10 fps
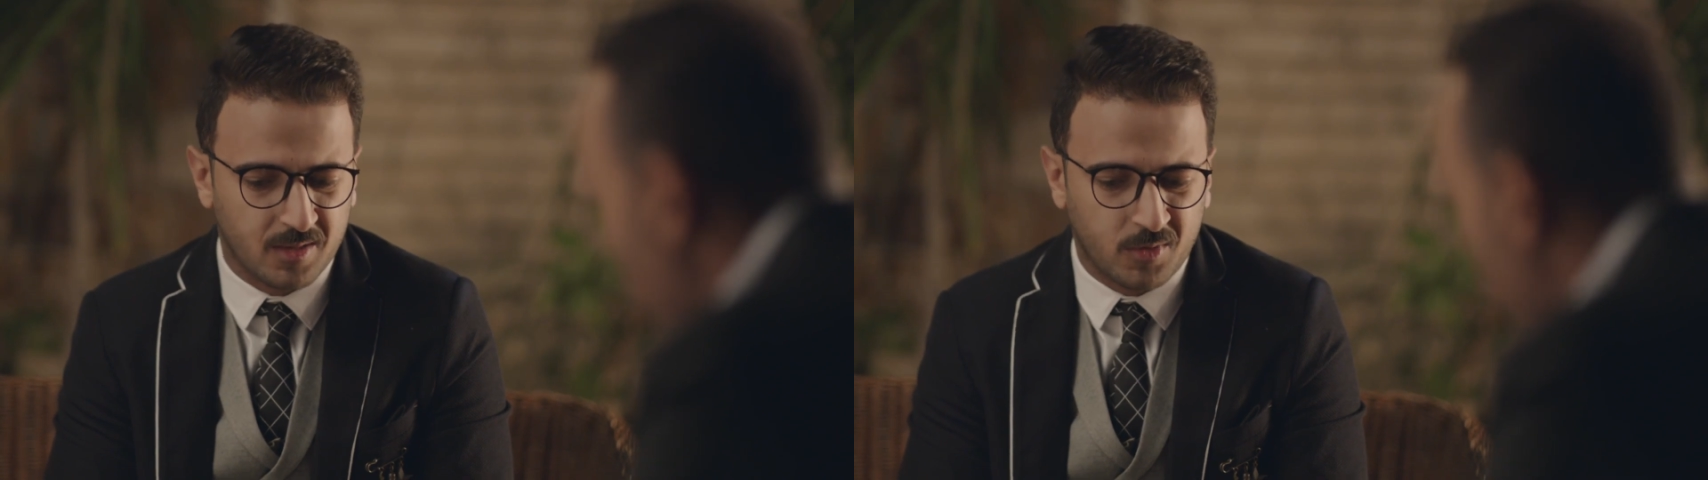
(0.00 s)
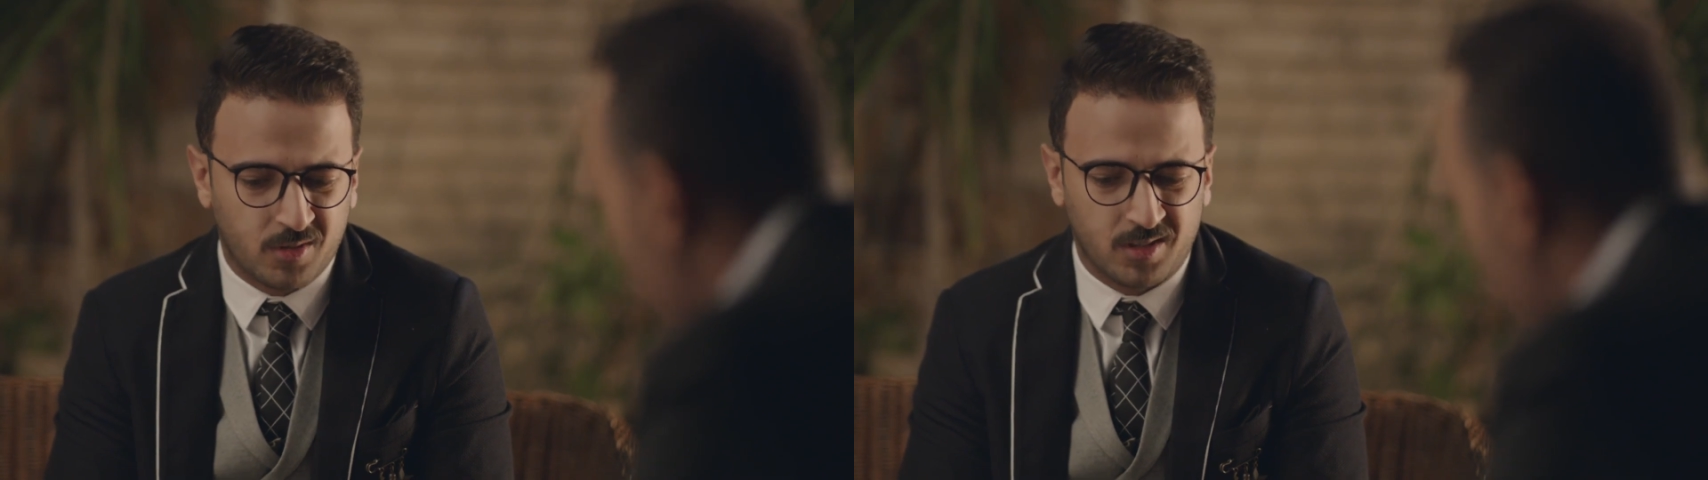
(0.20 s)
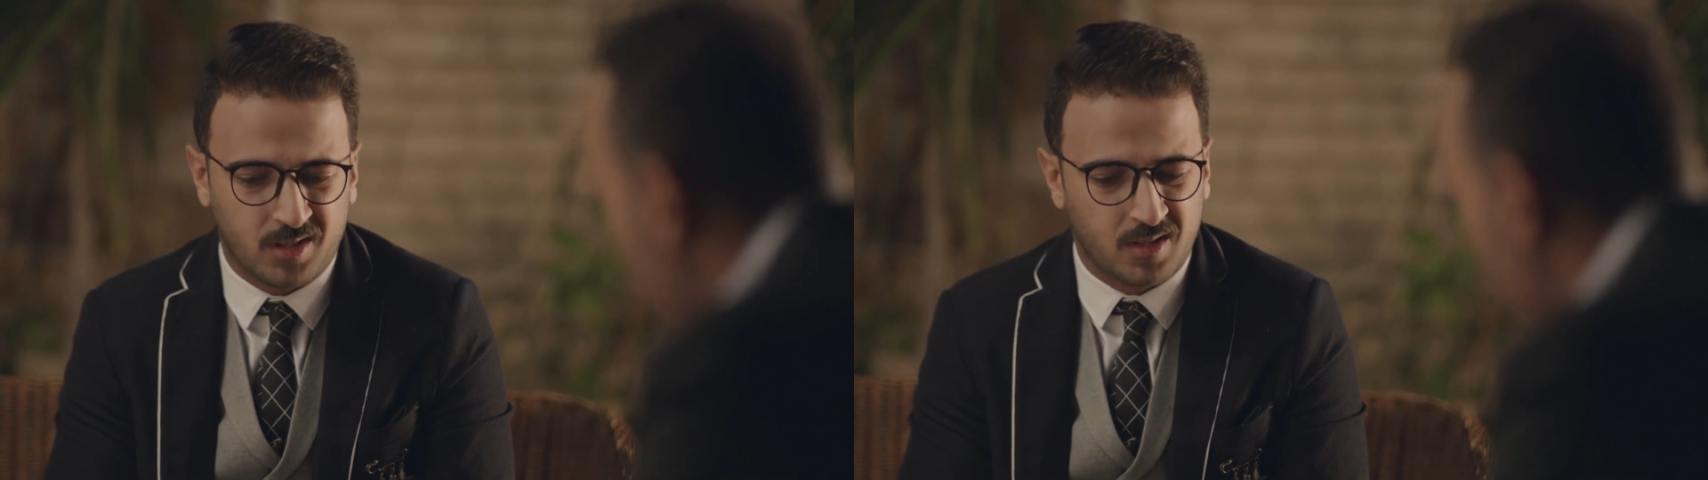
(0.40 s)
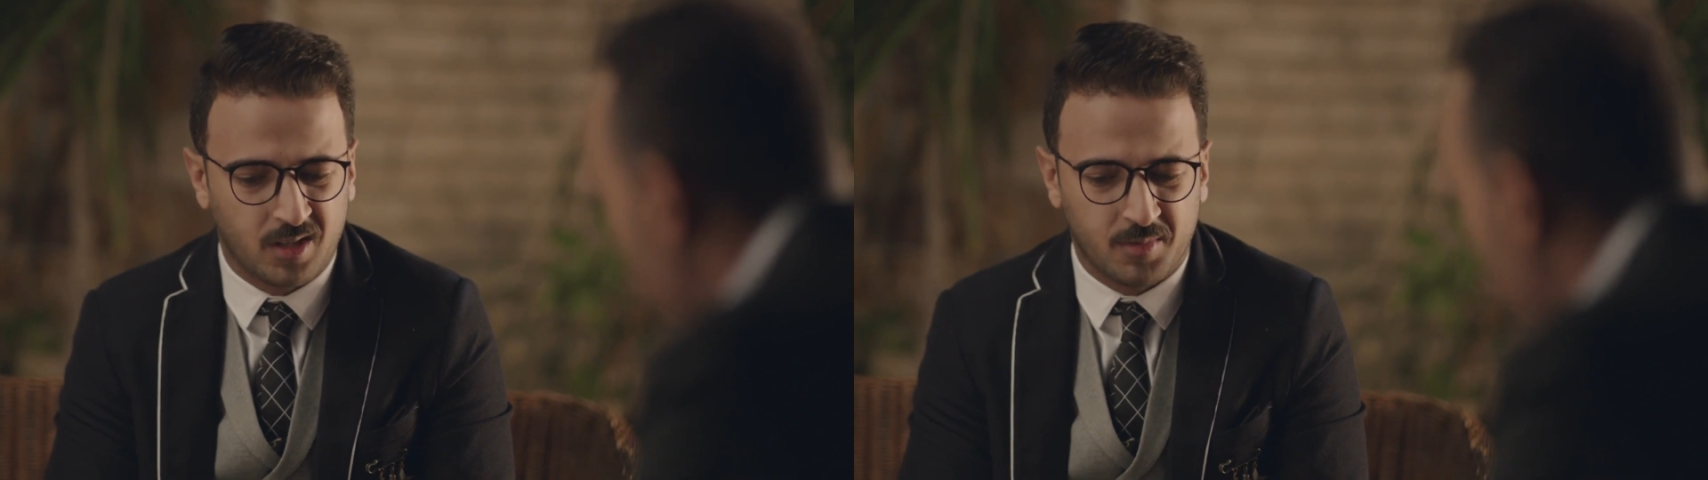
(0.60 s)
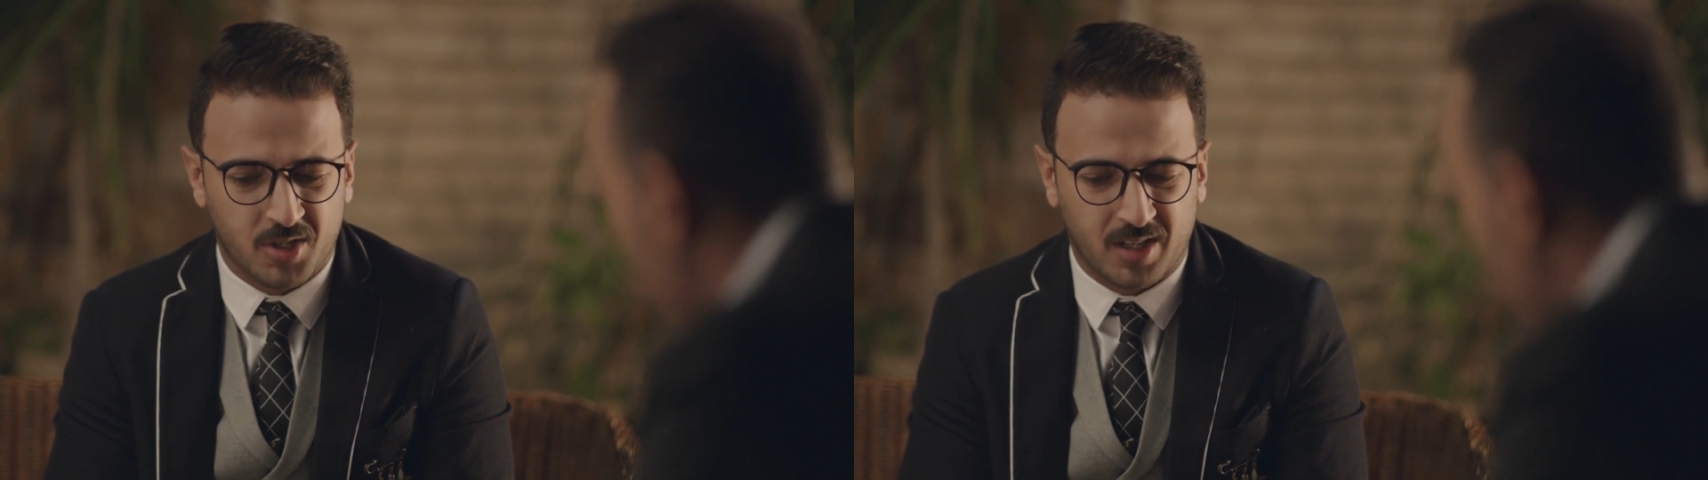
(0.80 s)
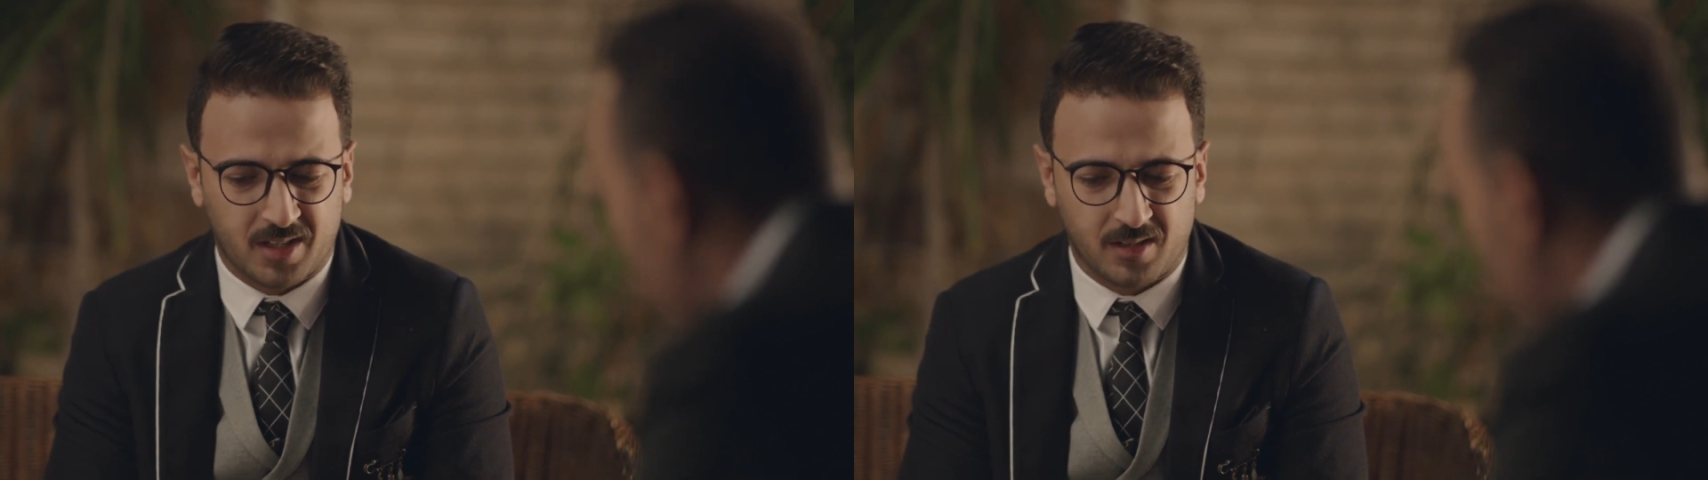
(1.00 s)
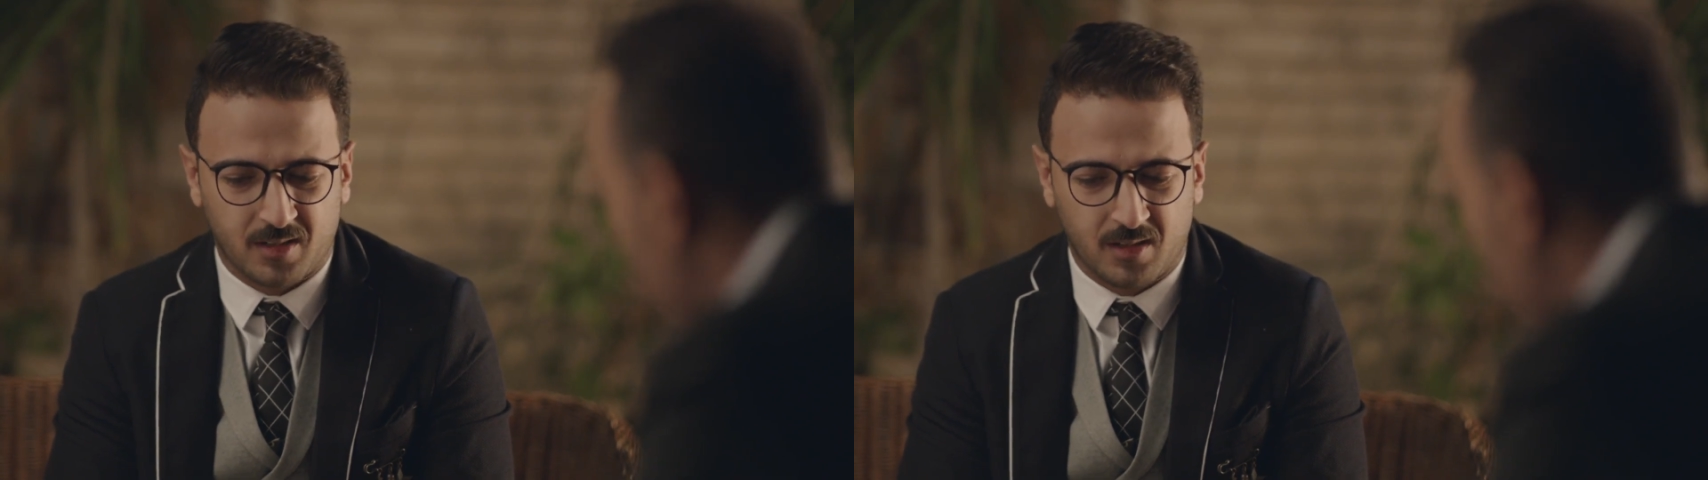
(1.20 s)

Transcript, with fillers: ممكن يحصل لي مشاكل